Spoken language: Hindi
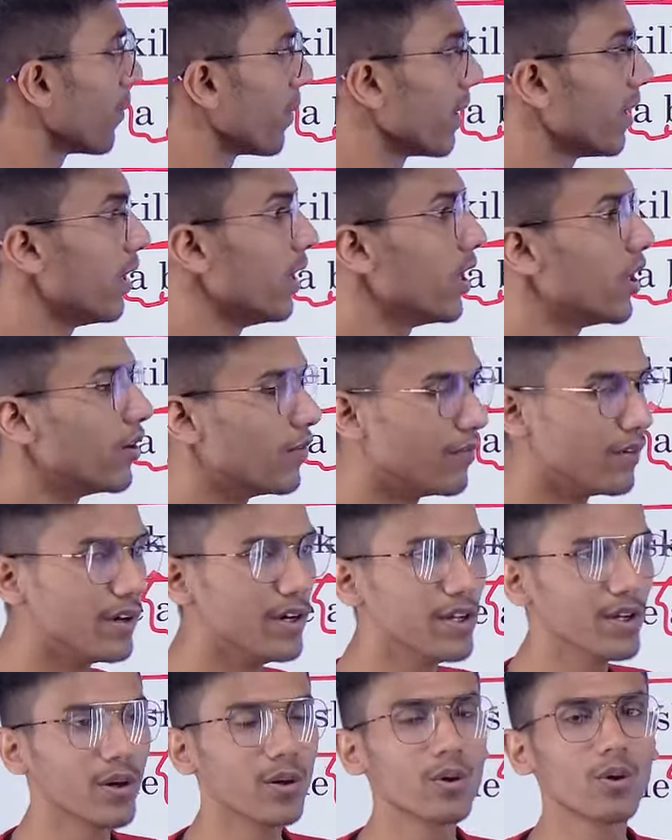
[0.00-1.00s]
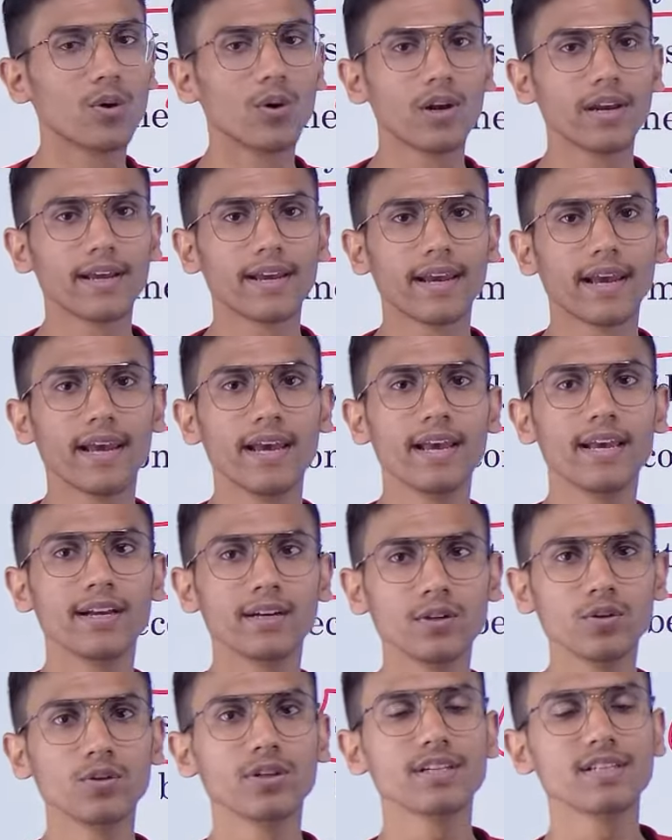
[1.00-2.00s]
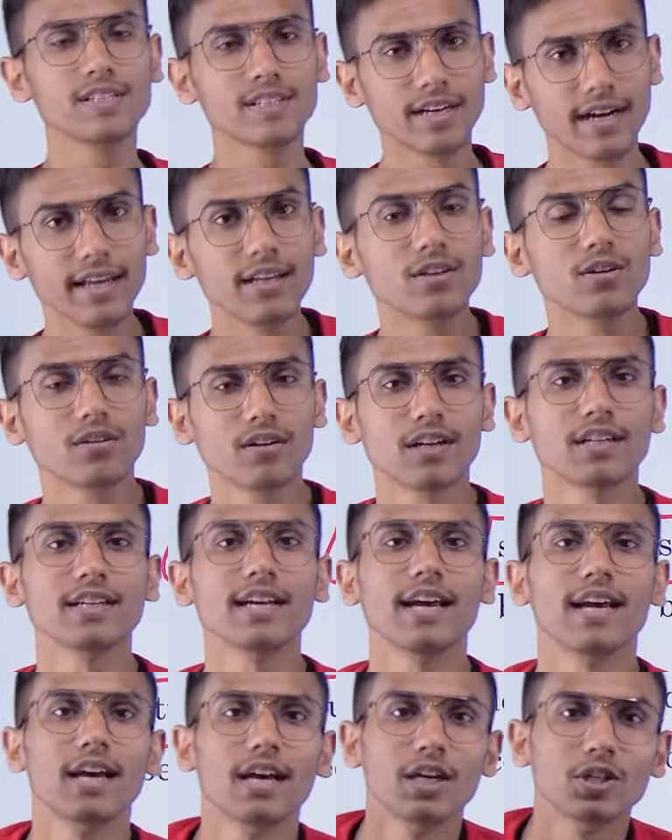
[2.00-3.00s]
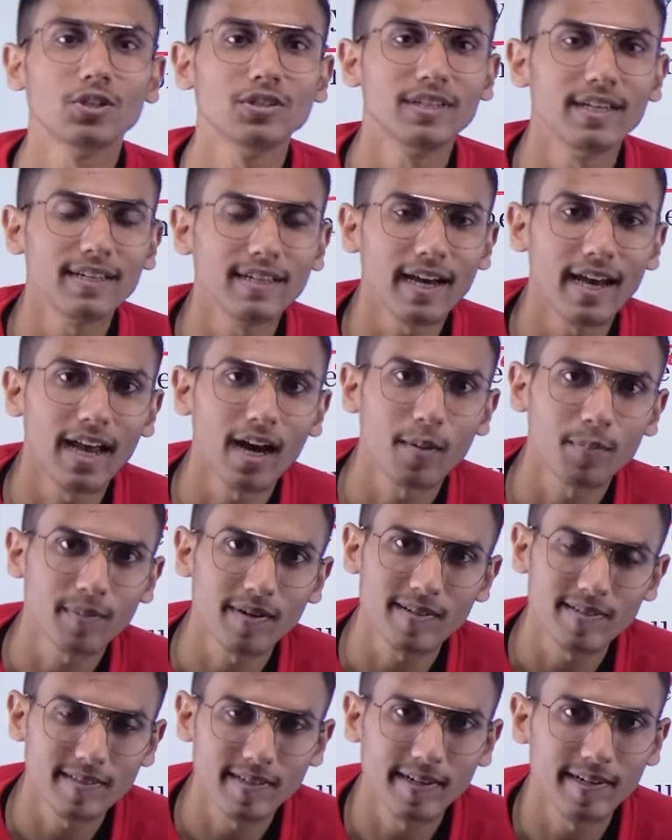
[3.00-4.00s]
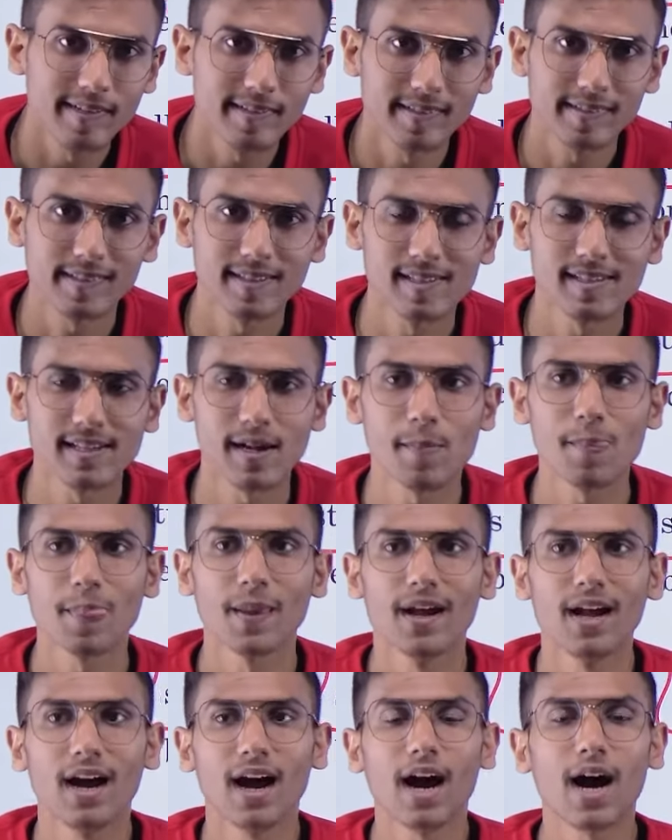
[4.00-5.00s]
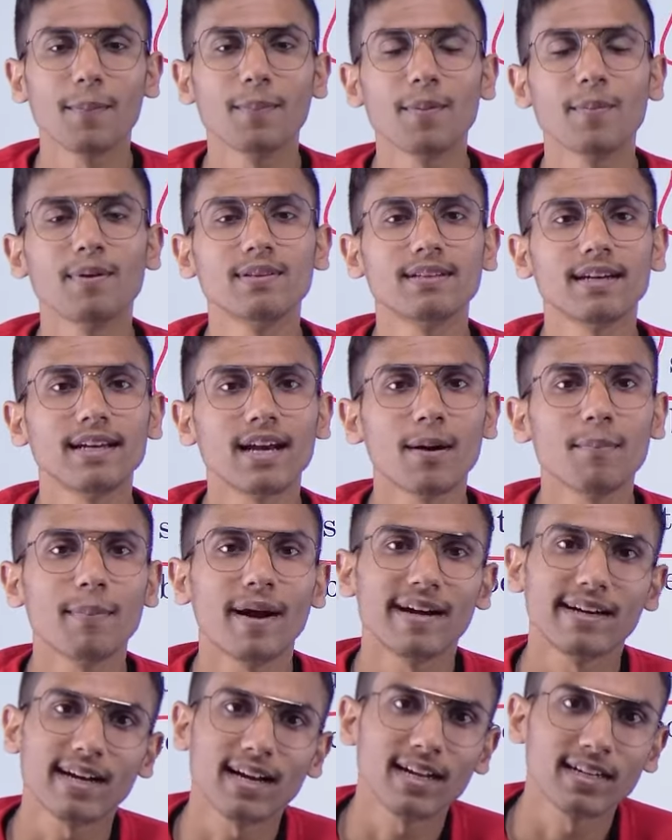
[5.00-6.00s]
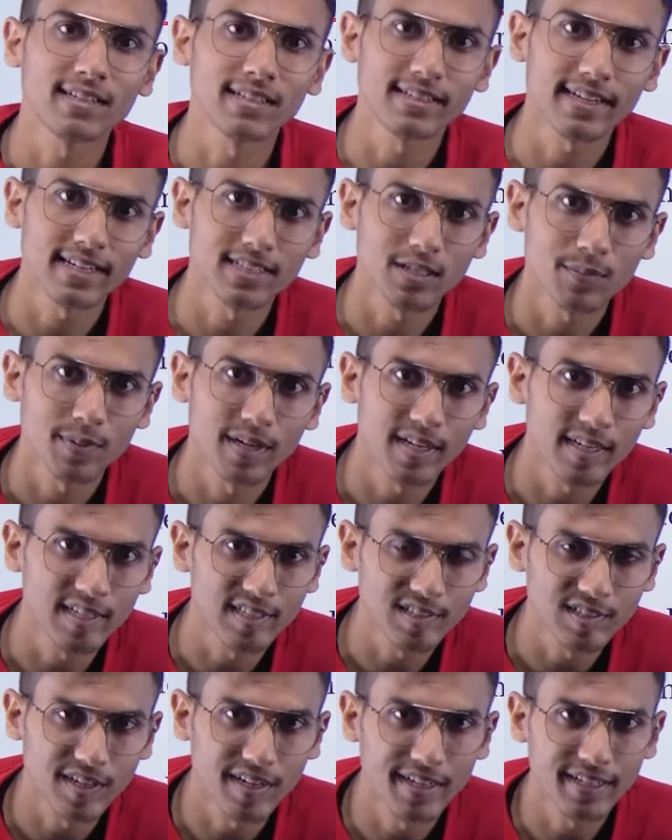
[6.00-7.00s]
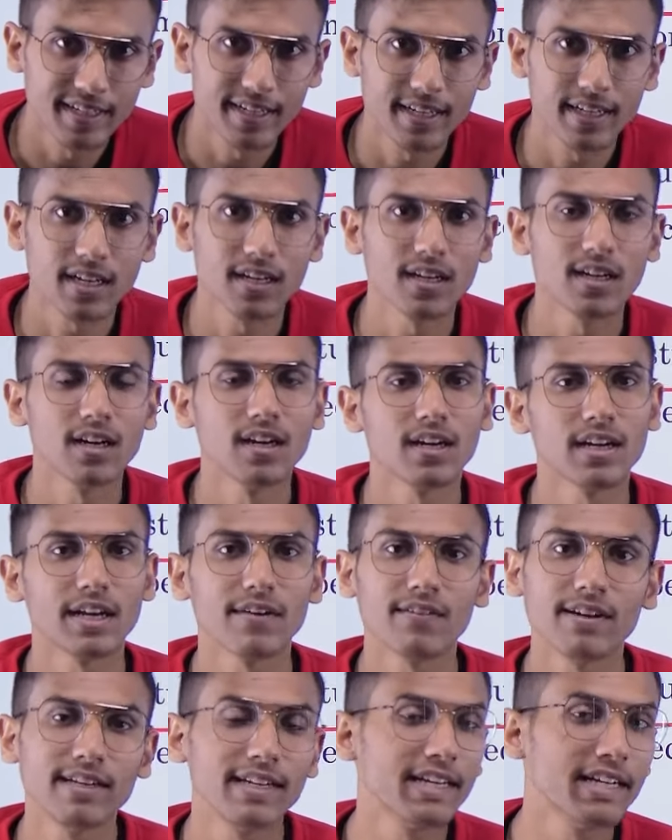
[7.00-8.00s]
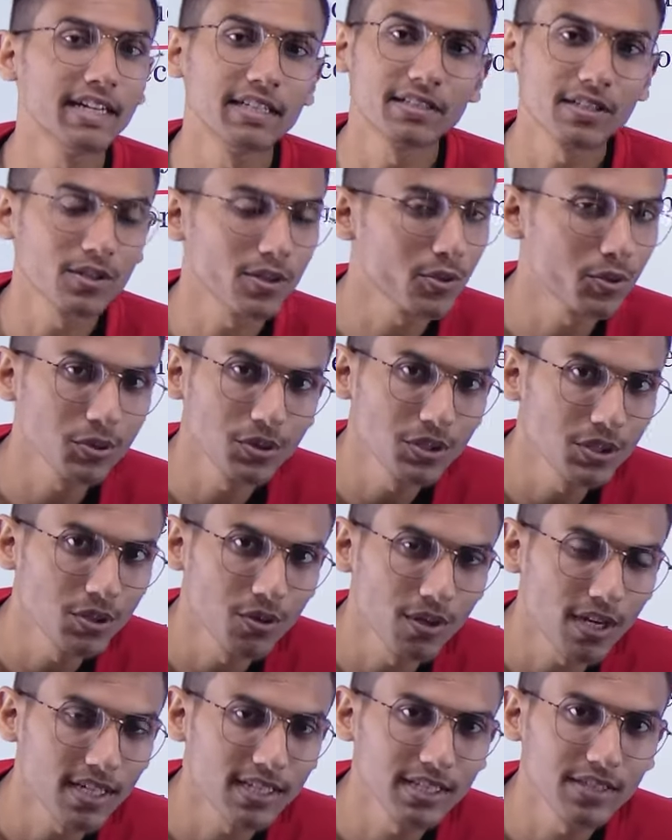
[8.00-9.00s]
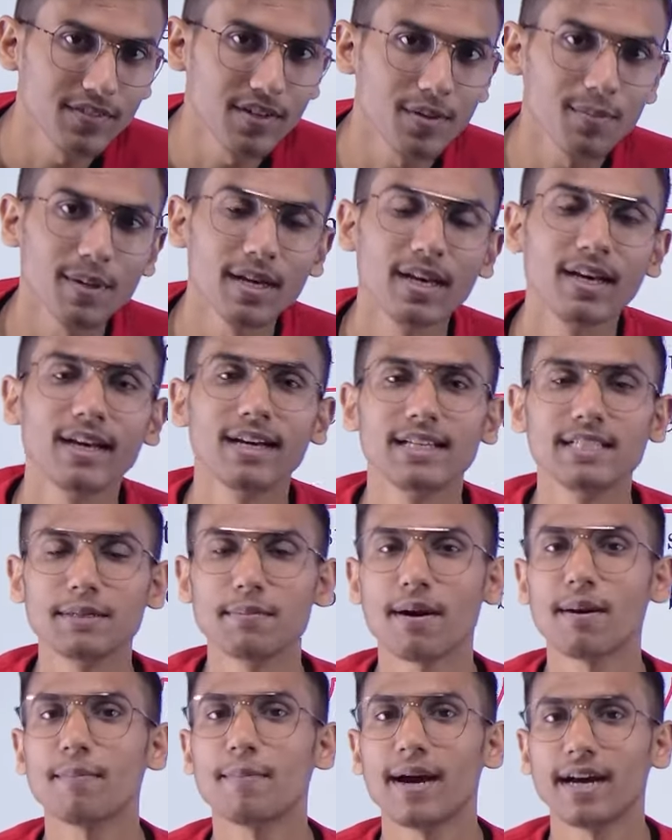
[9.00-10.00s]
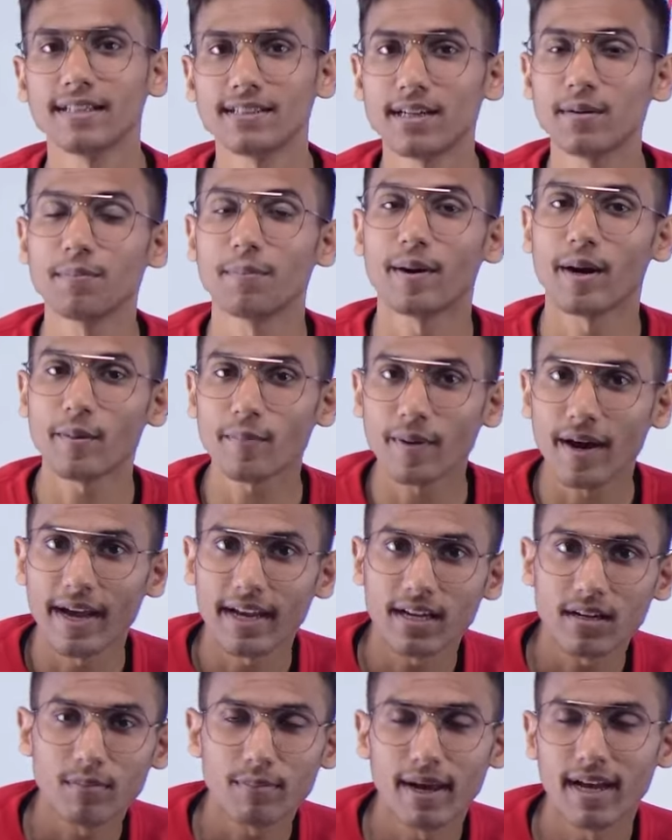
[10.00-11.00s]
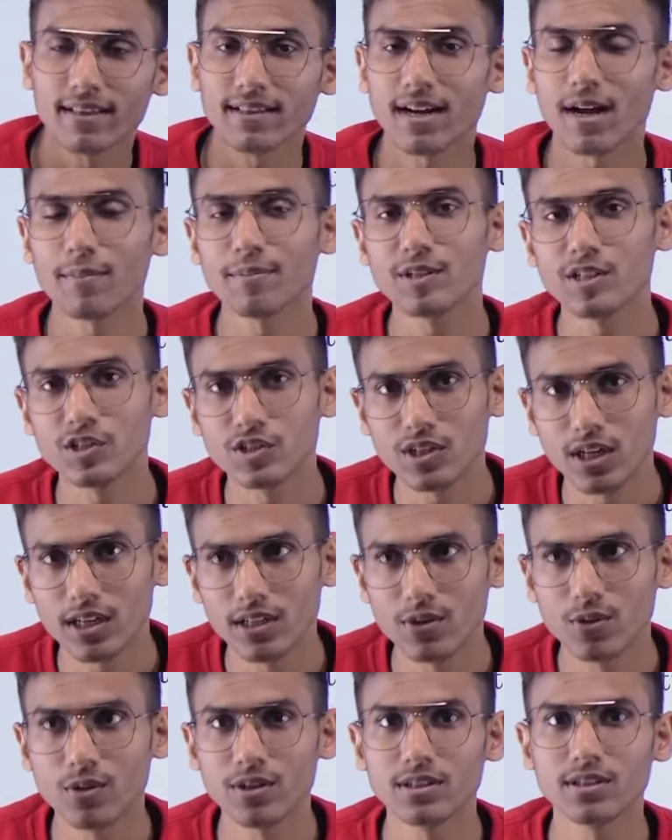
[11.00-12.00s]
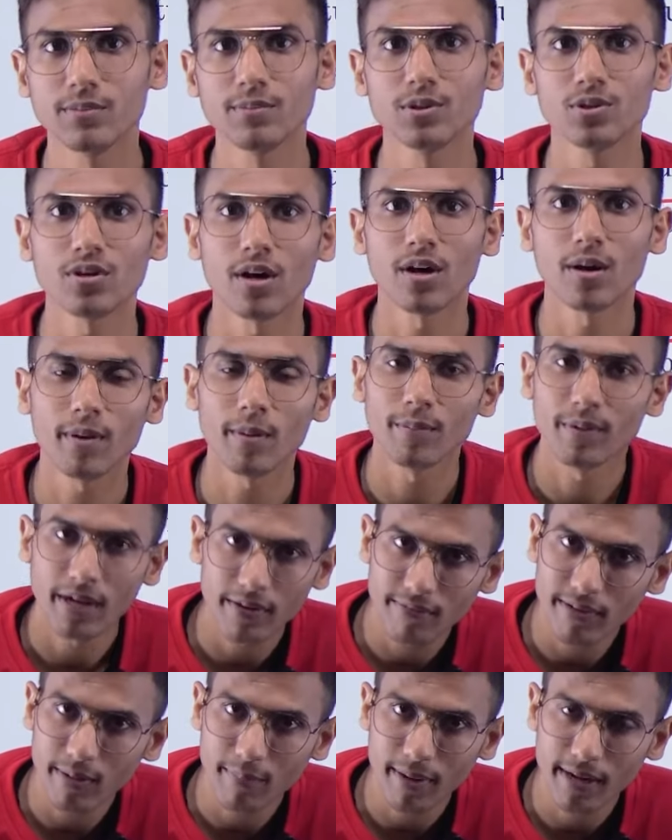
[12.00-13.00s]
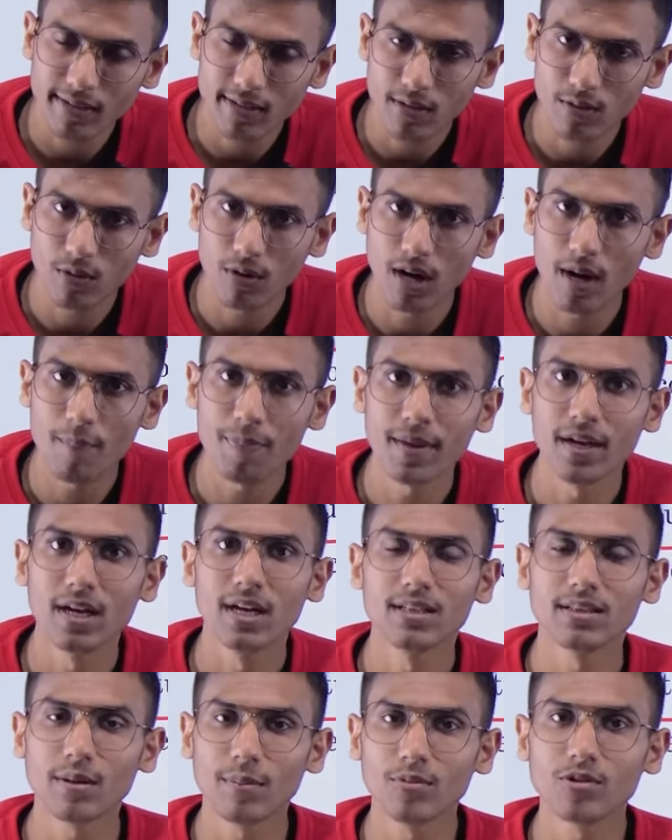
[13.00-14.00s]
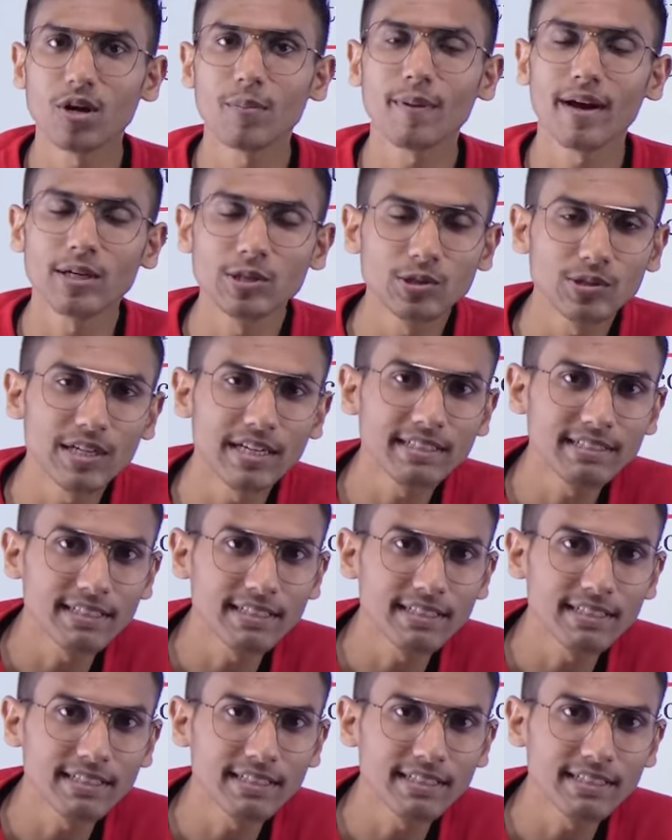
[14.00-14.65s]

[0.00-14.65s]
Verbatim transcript: पर वीडियो खोल के इग्नू की स्टडी तो कर रहे हैं तो ये क्या है आपका स्टडी स्किल्स है आप ही बताइए आप बेटर लर्नर कैसे बनेंगे स्टडी करके केवल डिग्री से तो कुछ नहीं होना जीवन में जब आप बेहतर पढ़ पाएंगे बेहतर आपकी स्टडी होगी जब भी तो आपका बिहेवियर बेहतर होगा तभी तो आप एजुकेशन